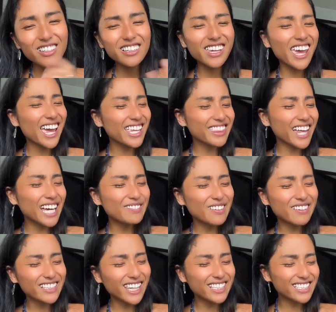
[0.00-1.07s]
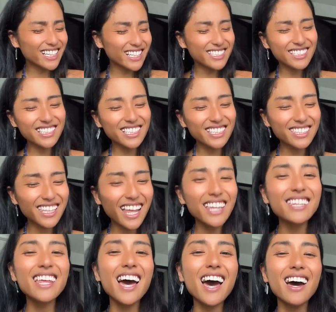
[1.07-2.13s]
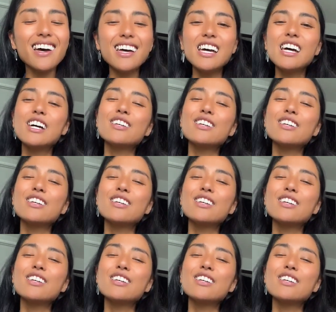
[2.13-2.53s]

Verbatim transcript: この携帯も私が作ったんだ。